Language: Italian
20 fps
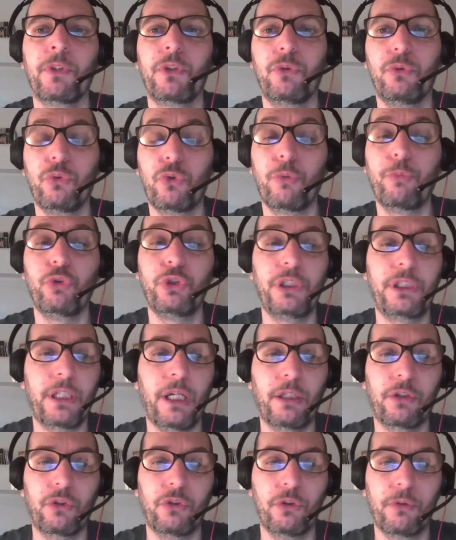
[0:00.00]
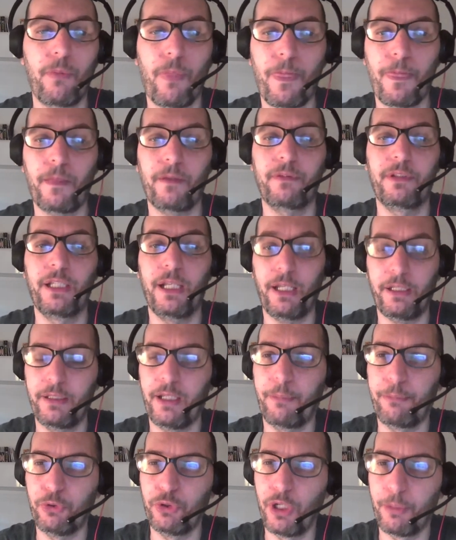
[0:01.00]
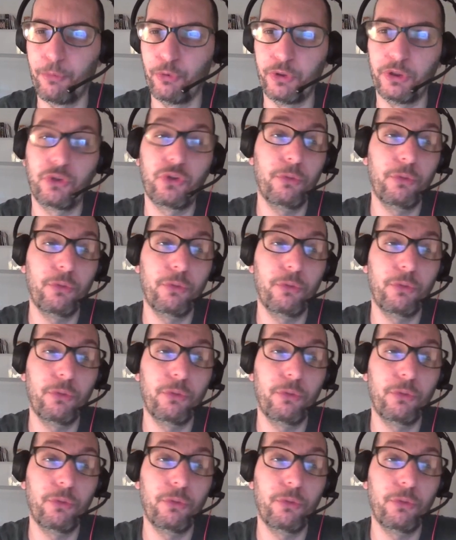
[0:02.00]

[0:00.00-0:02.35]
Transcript: un comunicato della WWE,